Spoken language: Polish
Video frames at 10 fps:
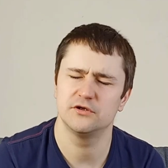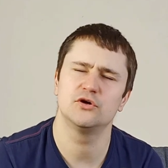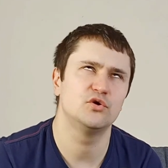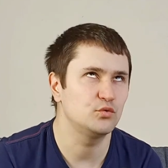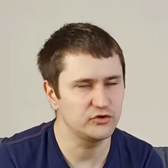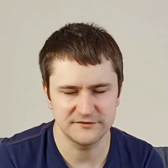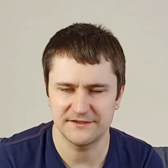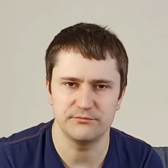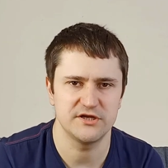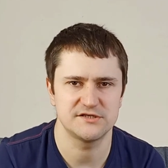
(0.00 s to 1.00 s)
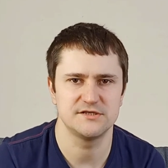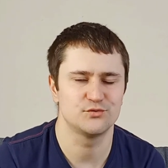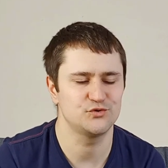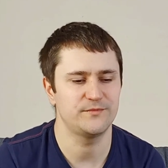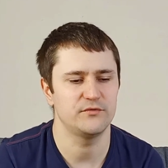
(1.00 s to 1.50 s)
e, udostępniać, nie
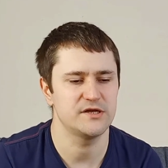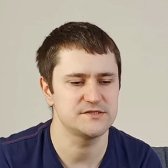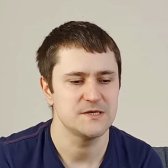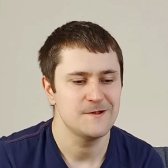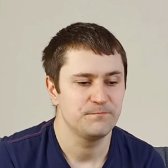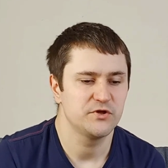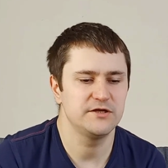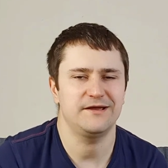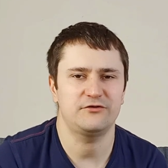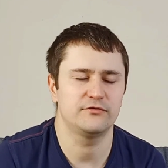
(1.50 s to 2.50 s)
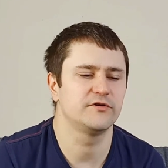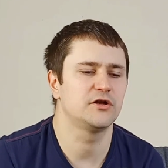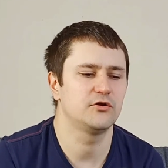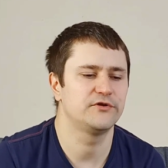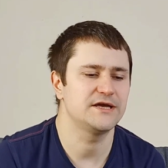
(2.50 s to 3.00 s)
uzupełniać. I tak to
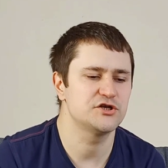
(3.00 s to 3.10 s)
wygląda.